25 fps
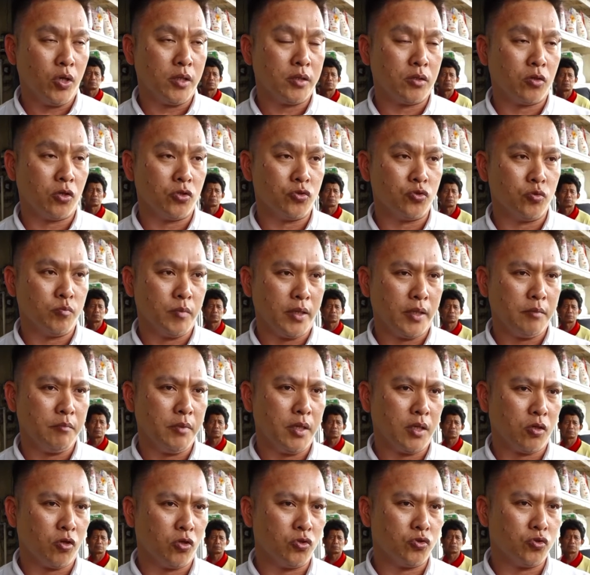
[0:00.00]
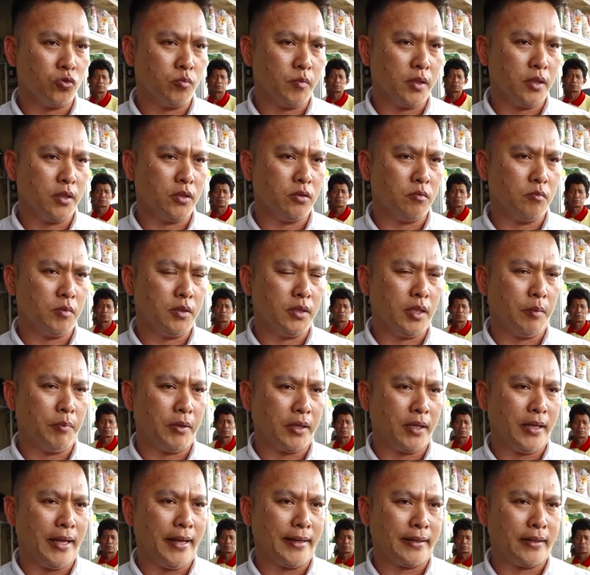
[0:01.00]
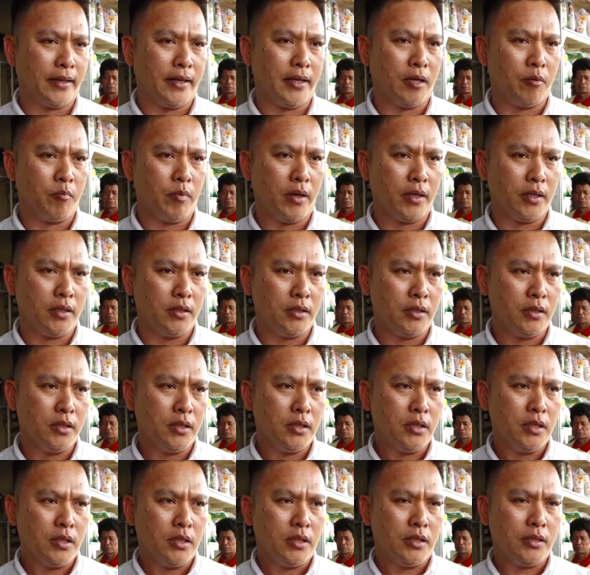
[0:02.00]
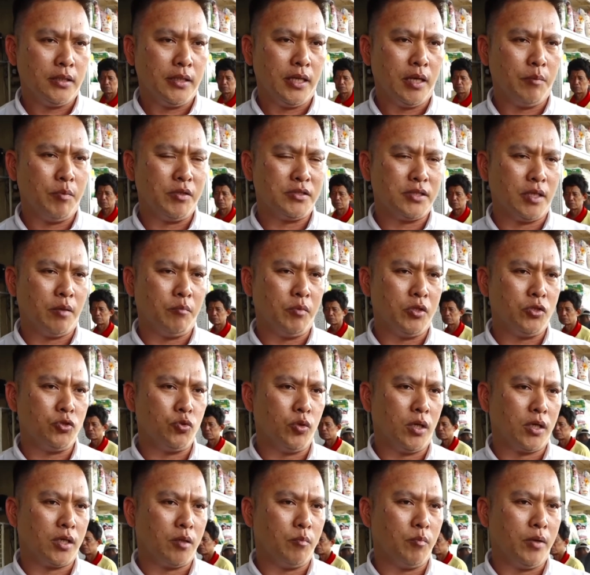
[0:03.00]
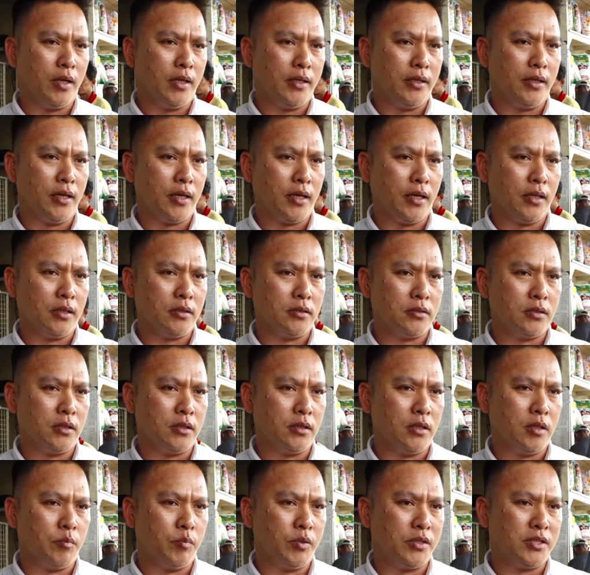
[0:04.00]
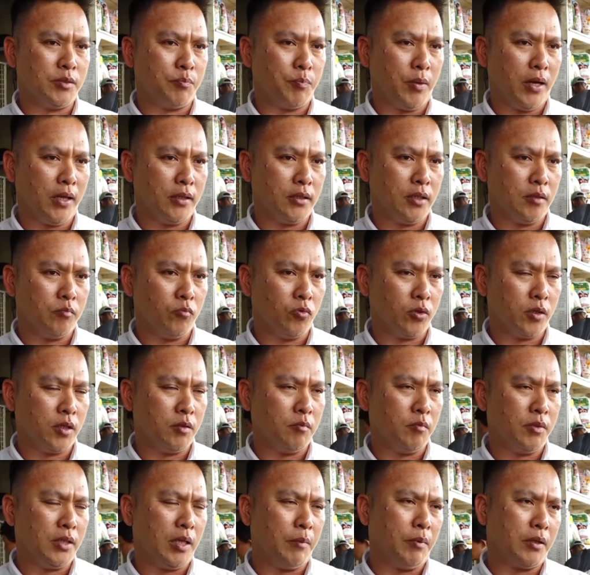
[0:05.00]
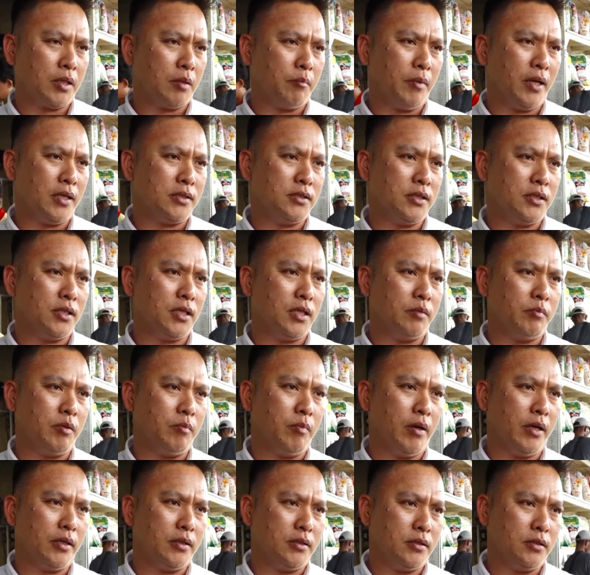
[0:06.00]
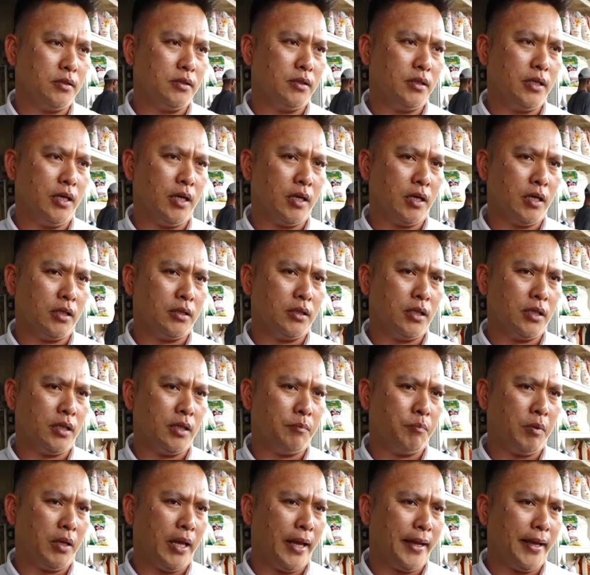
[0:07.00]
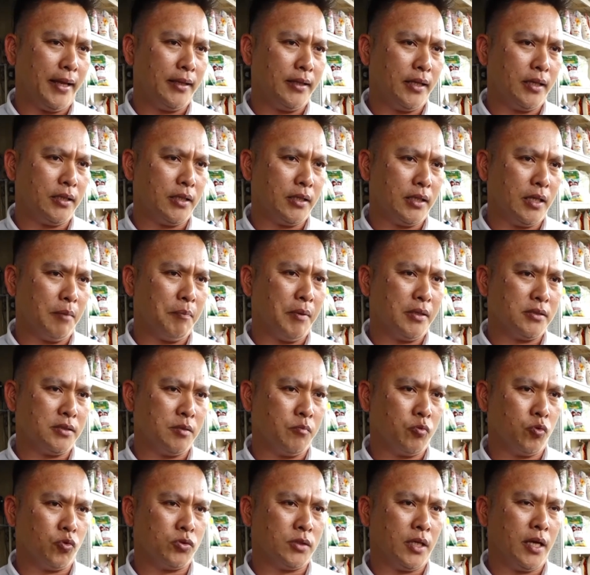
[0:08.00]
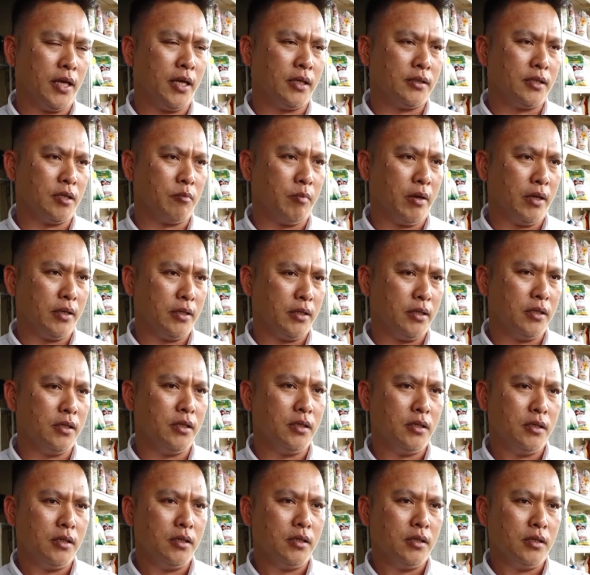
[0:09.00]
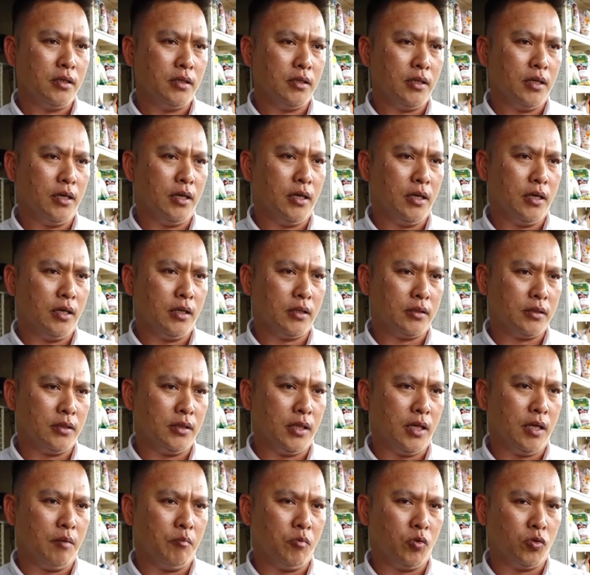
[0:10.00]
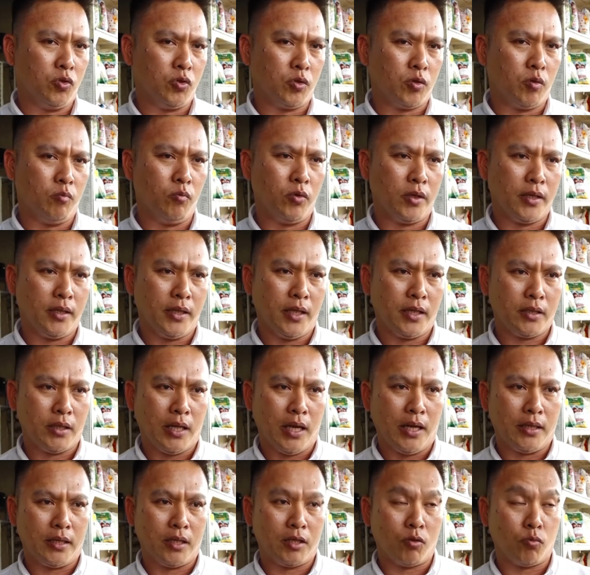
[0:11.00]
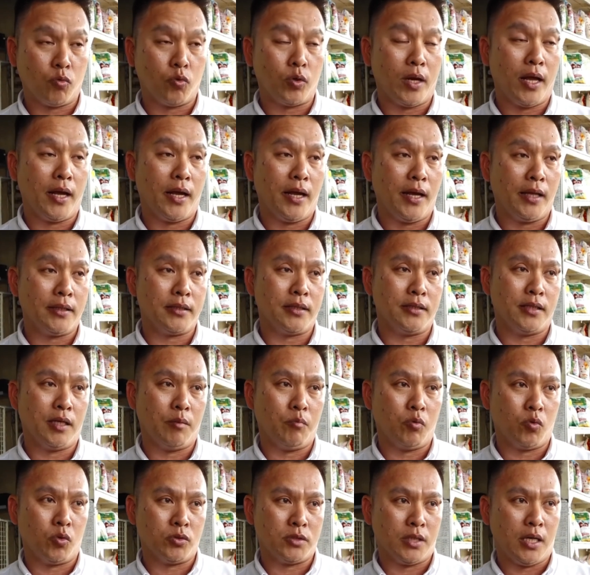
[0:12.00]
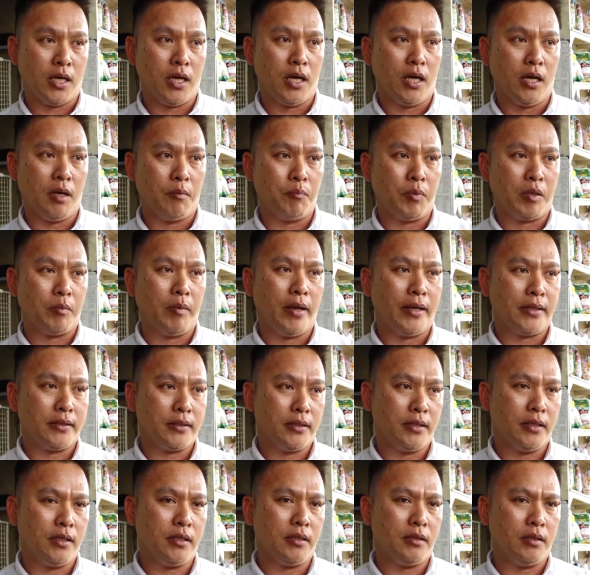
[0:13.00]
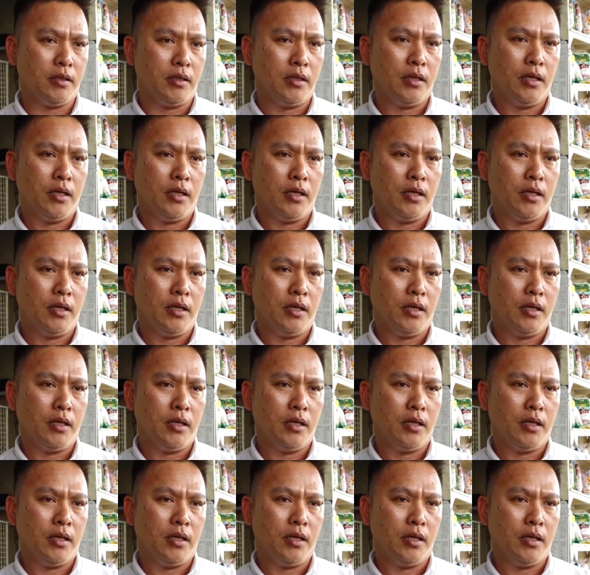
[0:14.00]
buat konsumen biar konsumen itu mendapatkan harga yang baik dia bisa menjual kembali dengan lebih cepat dan mungkin mendapatkan margin yang lebih baik ya dari pelayanan kita pasti berusaha yang terbaik ya tidak menurut kemungkinan ya, ada kekurangan kita berusaha perbaiki